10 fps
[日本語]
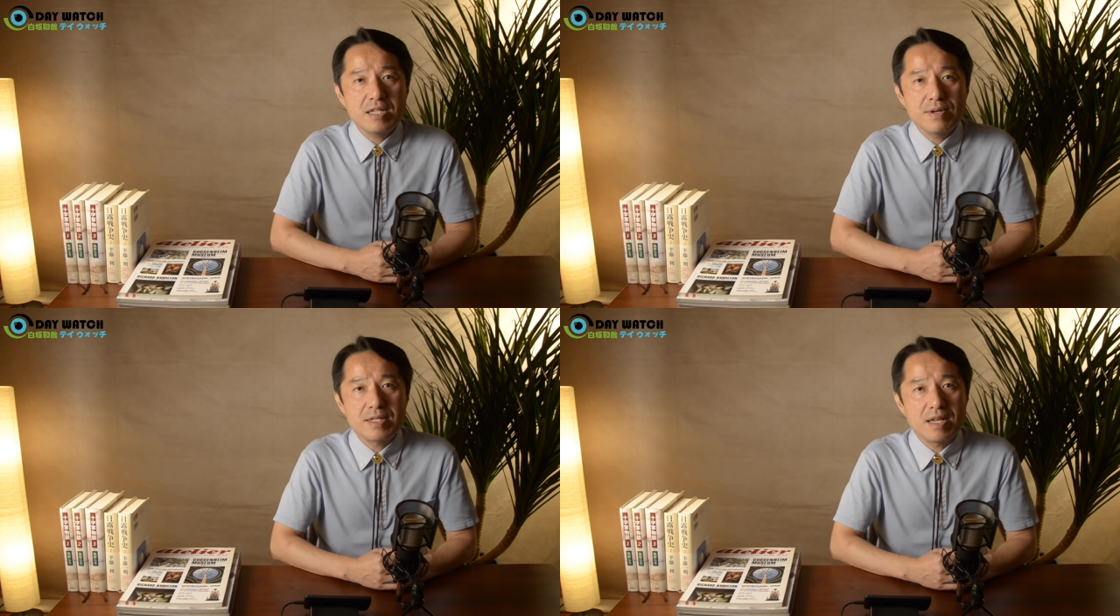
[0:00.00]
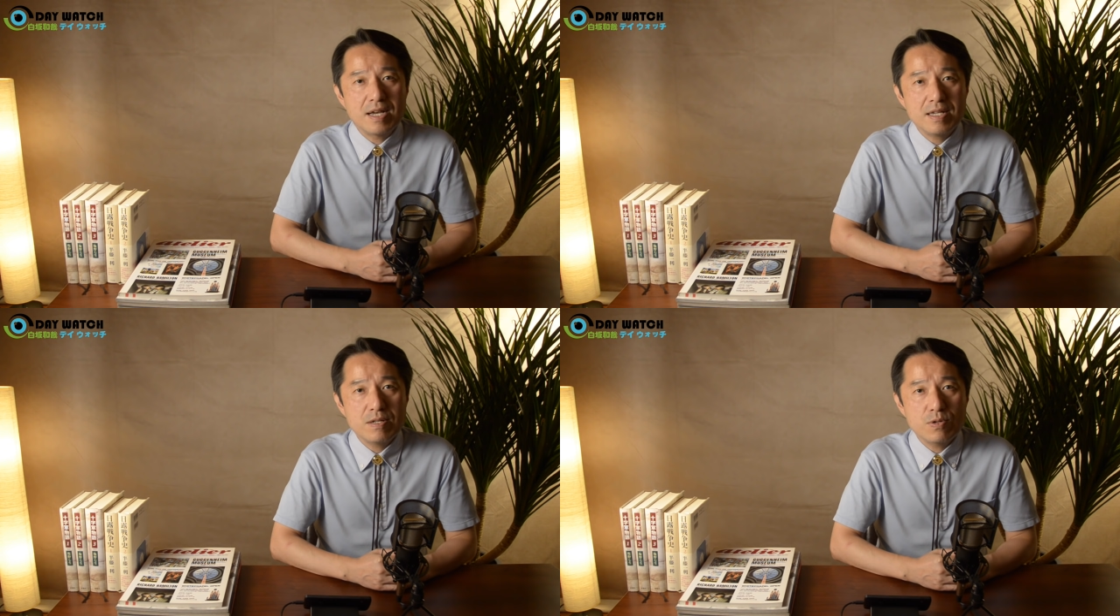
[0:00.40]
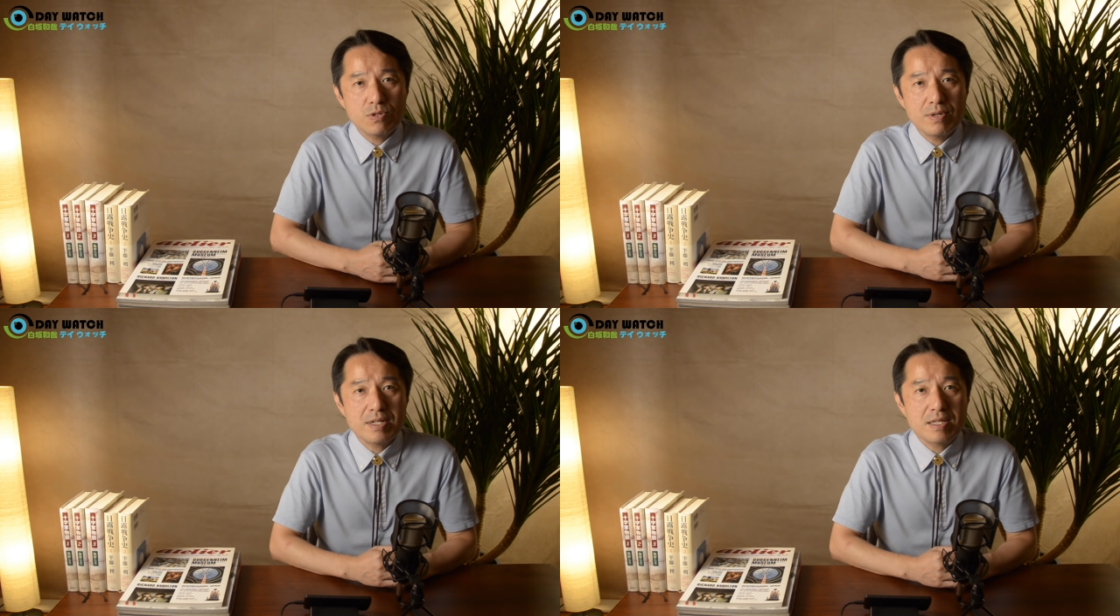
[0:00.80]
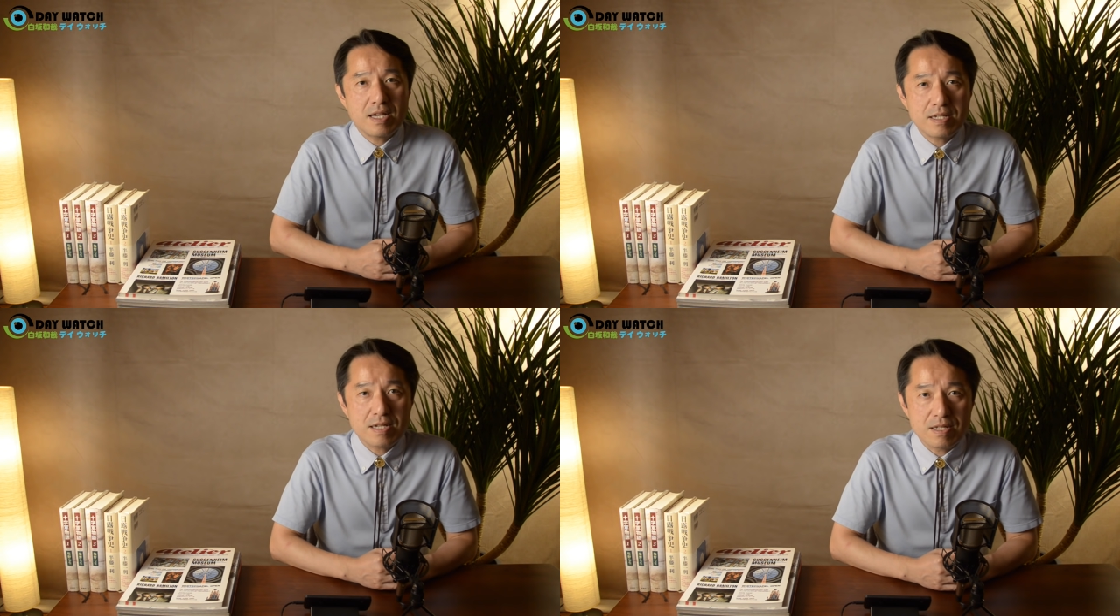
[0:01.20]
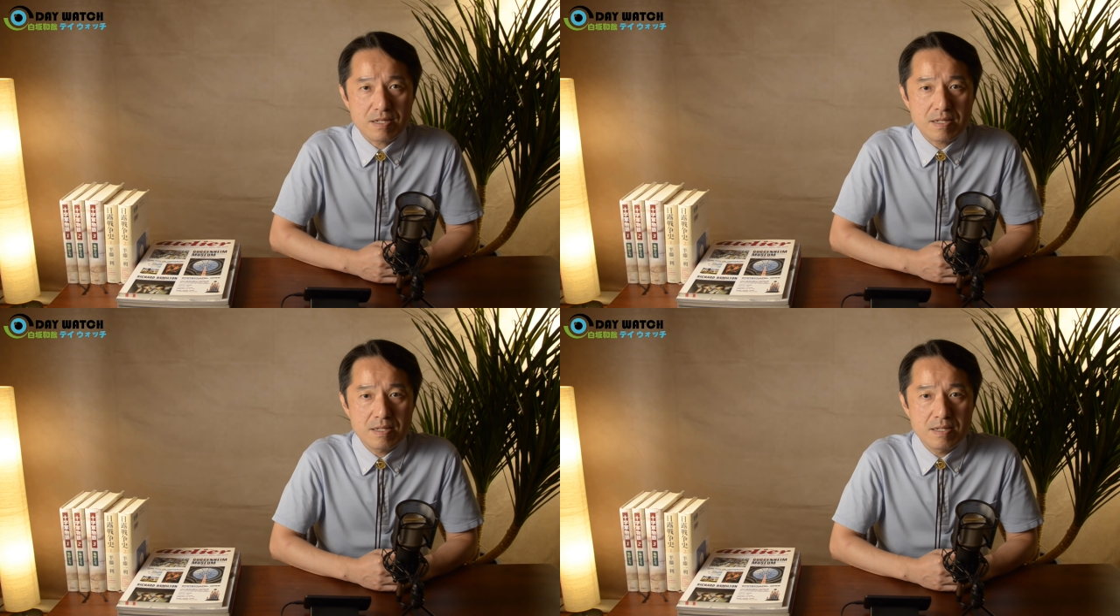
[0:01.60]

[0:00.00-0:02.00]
はないことは確かです。